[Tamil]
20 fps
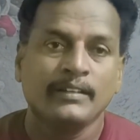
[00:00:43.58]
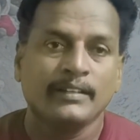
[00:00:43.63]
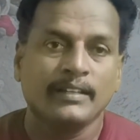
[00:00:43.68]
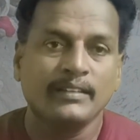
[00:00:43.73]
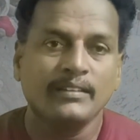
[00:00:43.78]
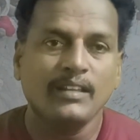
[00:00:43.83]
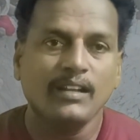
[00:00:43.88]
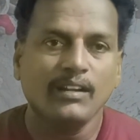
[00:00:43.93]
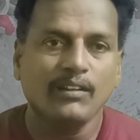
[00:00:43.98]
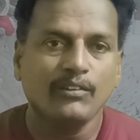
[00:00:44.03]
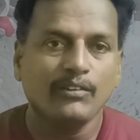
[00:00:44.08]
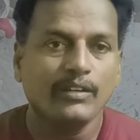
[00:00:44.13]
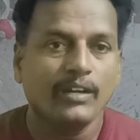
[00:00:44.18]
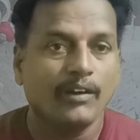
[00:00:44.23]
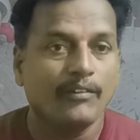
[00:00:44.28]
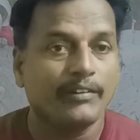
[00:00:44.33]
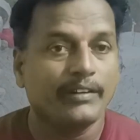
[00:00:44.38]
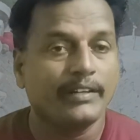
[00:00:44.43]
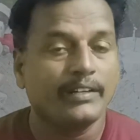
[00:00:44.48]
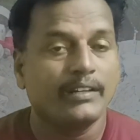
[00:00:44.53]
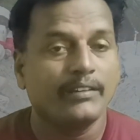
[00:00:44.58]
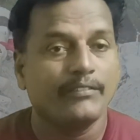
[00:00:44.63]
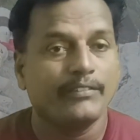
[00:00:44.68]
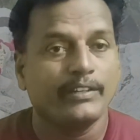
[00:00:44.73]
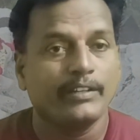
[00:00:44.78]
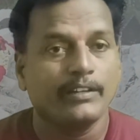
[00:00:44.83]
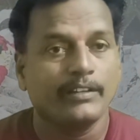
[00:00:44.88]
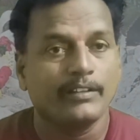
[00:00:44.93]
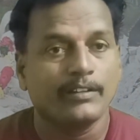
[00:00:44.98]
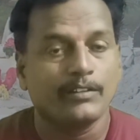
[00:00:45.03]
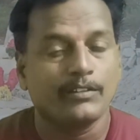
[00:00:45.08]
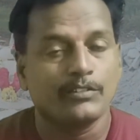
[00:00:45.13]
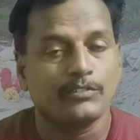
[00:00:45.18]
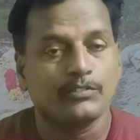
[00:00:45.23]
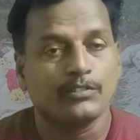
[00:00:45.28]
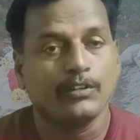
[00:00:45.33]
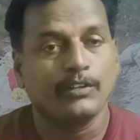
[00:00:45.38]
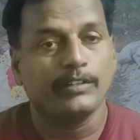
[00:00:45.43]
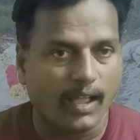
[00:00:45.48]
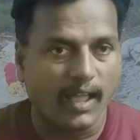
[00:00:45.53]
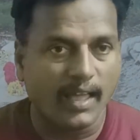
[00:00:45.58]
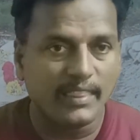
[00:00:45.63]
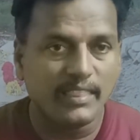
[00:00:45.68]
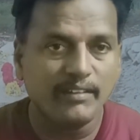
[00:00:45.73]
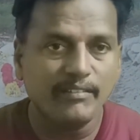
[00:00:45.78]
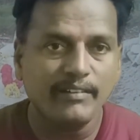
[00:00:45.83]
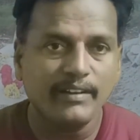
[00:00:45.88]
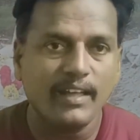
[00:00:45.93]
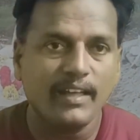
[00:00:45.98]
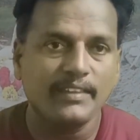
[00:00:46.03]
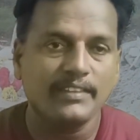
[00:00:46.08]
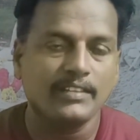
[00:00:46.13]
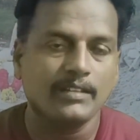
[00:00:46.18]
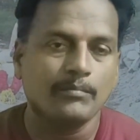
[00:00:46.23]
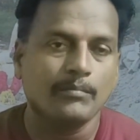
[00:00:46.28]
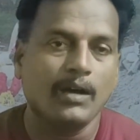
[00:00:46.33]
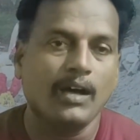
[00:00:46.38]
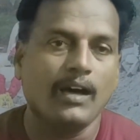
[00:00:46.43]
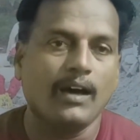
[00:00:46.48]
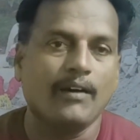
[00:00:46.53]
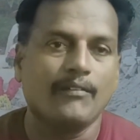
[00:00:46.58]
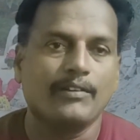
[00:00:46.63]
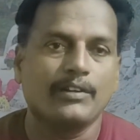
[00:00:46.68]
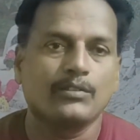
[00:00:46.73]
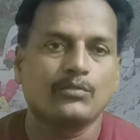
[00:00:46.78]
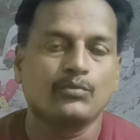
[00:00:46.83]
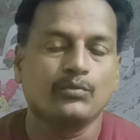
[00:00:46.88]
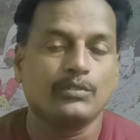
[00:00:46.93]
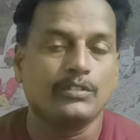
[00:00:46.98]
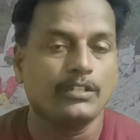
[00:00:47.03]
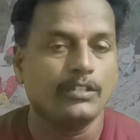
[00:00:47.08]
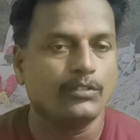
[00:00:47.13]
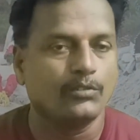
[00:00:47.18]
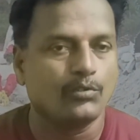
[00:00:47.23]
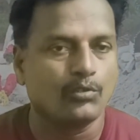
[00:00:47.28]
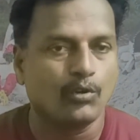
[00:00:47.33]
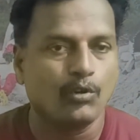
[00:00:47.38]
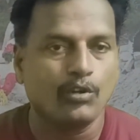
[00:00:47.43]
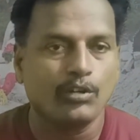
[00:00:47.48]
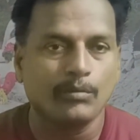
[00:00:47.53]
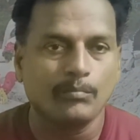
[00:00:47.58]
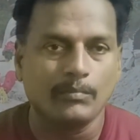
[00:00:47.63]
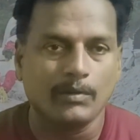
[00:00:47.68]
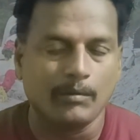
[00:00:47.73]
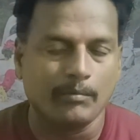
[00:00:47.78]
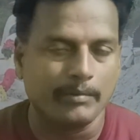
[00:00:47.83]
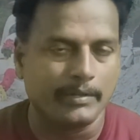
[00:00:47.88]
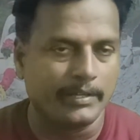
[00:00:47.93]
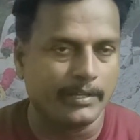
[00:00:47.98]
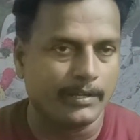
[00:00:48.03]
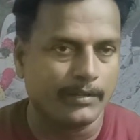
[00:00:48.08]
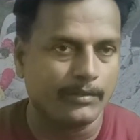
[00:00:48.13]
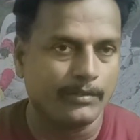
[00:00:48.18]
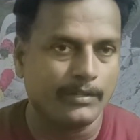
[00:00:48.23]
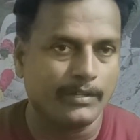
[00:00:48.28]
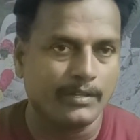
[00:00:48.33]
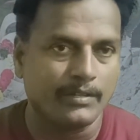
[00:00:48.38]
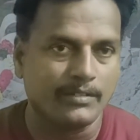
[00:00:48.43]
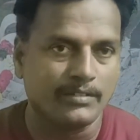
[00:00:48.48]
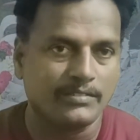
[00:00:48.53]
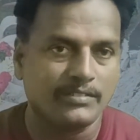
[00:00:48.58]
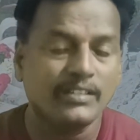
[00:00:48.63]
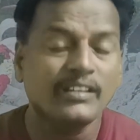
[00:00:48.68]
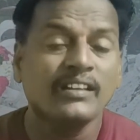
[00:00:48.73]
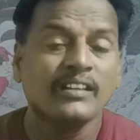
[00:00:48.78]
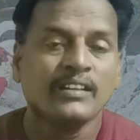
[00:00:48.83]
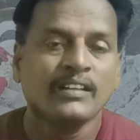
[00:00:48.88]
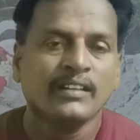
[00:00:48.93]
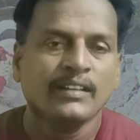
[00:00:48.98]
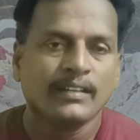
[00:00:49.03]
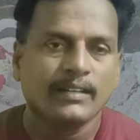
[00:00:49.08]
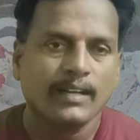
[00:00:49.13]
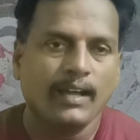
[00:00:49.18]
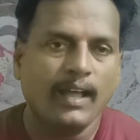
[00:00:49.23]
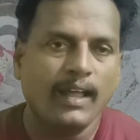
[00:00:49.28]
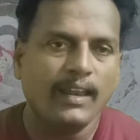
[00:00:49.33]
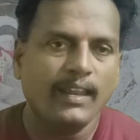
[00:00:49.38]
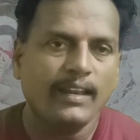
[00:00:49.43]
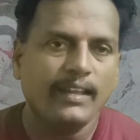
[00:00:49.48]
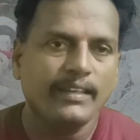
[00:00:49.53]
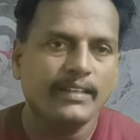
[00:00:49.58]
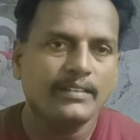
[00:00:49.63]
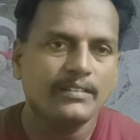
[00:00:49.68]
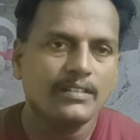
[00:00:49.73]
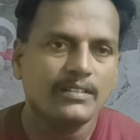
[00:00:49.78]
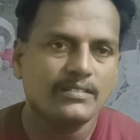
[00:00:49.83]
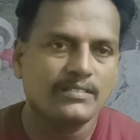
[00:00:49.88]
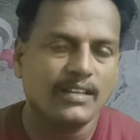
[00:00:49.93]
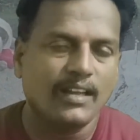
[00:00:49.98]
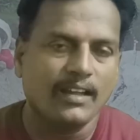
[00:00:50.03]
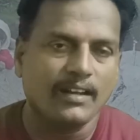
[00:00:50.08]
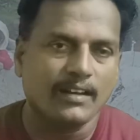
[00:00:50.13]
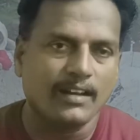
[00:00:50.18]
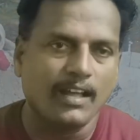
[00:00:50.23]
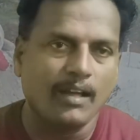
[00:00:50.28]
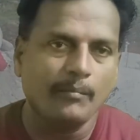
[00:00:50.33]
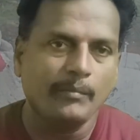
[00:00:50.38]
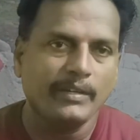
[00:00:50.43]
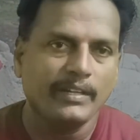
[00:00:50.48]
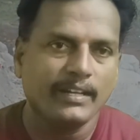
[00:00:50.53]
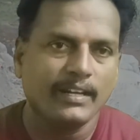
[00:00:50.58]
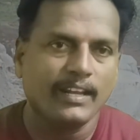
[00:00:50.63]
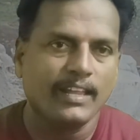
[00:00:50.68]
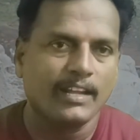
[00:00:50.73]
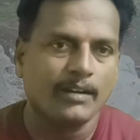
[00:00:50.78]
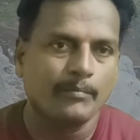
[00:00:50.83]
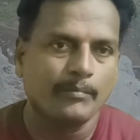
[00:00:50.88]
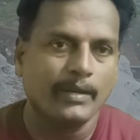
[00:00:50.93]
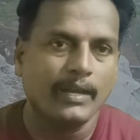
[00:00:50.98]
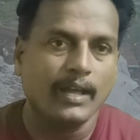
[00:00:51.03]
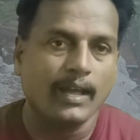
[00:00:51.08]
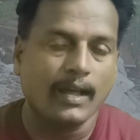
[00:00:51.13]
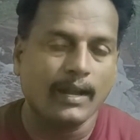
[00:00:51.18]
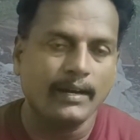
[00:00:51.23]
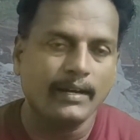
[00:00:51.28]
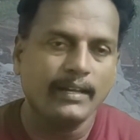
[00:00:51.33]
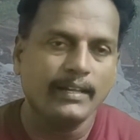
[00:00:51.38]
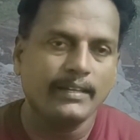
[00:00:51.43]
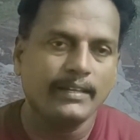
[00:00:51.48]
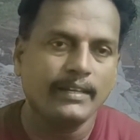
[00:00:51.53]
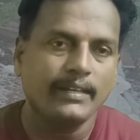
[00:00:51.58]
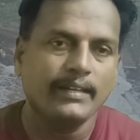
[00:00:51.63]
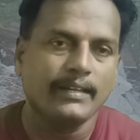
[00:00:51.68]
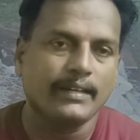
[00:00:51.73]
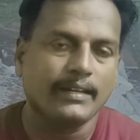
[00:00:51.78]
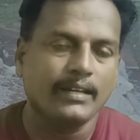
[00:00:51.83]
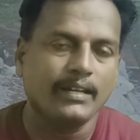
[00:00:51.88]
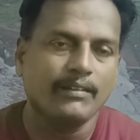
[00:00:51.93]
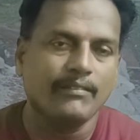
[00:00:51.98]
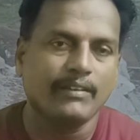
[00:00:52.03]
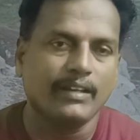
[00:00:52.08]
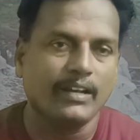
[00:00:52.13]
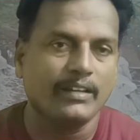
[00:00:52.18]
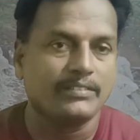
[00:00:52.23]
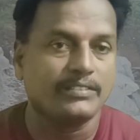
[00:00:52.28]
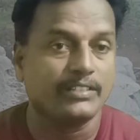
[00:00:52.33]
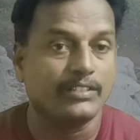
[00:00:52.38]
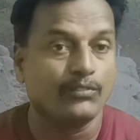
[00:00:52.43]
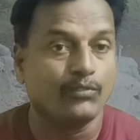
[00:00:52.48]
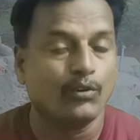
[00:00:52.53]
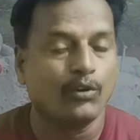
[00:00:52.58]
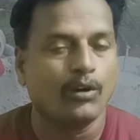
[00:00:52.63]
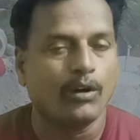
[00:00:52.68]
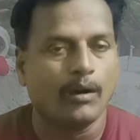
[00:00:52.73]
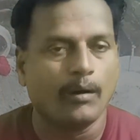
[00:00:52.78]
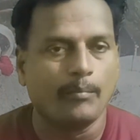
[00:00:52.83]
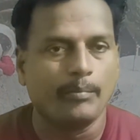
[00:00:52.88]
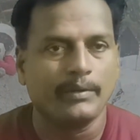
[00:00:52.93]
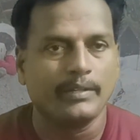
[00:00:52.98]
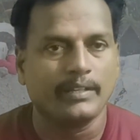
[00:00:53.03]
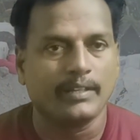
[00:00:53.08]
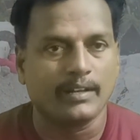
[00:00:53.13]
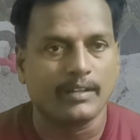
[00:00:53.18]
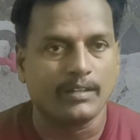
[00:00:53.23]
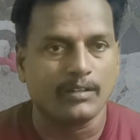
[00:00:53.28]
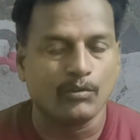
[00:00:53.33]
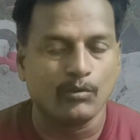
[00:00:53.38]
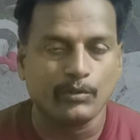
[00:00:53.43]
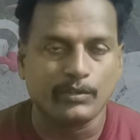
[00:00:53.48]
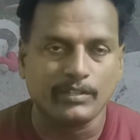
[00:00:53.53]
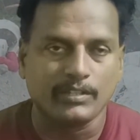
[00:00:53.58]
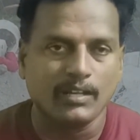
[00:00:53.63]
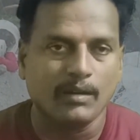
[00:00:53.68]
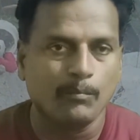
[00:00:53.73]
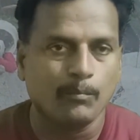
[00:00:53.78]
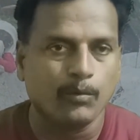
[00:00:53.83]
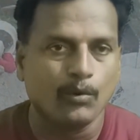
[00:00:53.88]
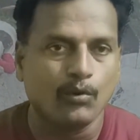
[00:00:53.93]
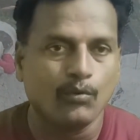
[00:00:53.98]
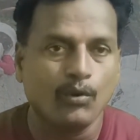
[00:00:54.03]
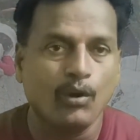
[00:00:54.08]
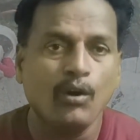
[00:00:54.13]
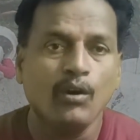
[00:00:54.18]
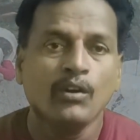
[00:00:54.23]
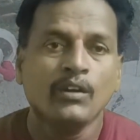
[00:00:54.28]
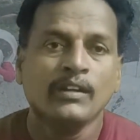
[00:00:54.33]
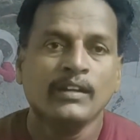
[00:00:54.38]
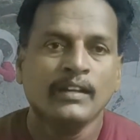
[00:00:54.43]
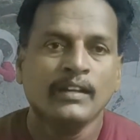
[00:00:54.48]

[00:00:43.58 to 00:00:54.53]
எந்த அளவுக்கு அவர்கிட்ட வீரம் இருந்துச்சோ அதை விட அதிகமாக அவரை சுற்றி துரோகம் அப்படிங்கிறதும் இருந்துச்சு காலையில் எழுந்திரிச்சா நாம் எல்லாருமே அன்னைக்கு என்ன வேலை செய்வோம் அப்படிங்கிறத நோக்கி தான் போவோம்